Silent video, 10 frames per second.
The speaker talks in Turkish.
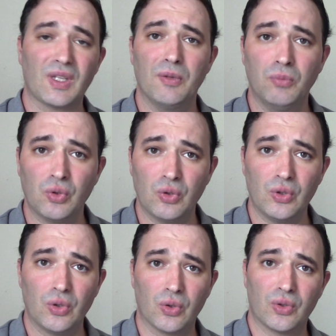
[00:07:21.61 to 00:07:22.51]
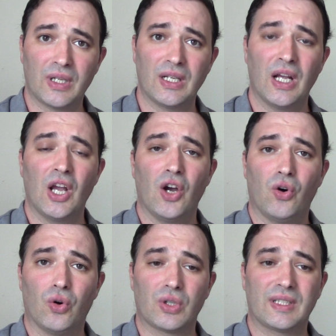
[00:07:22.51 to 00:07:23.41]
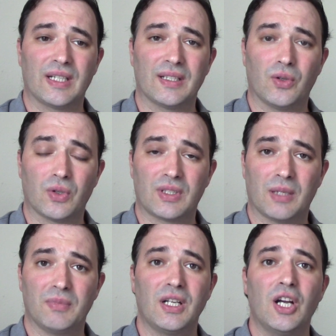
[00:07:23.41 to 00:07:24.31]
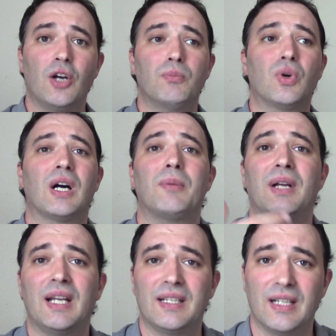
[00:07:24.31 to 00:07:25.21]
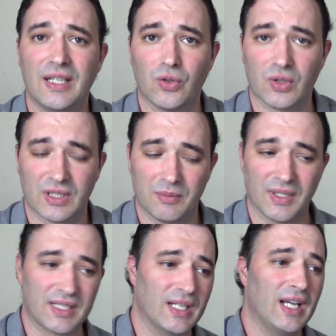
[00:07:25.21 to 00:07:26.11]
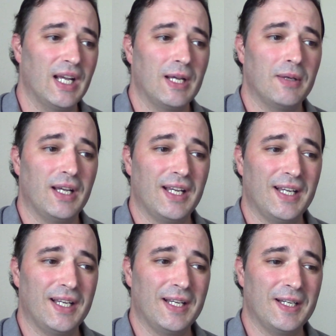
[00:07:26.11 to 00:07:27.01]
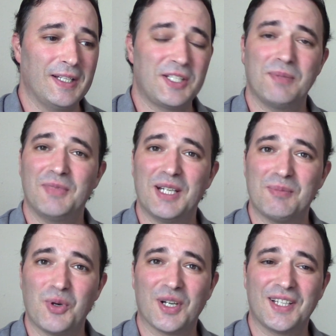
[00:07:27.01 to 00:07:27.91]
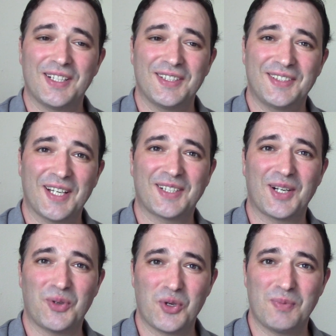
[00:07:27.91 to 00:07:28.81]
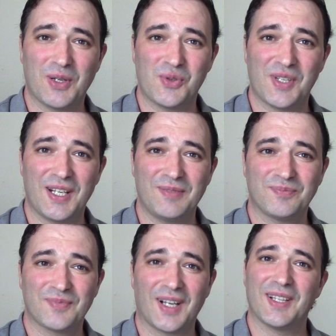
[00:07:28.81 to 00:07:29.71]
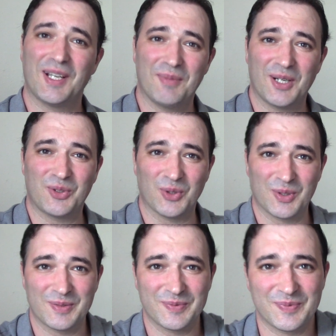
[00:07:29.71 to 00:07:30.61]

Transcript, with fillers: mutlu olunan ortam, ortamlar, mukabele edilen ortamlar. Ee, şimdilik bu kadar. Tekrar görüşmek üzere. Allah'a emanet olun.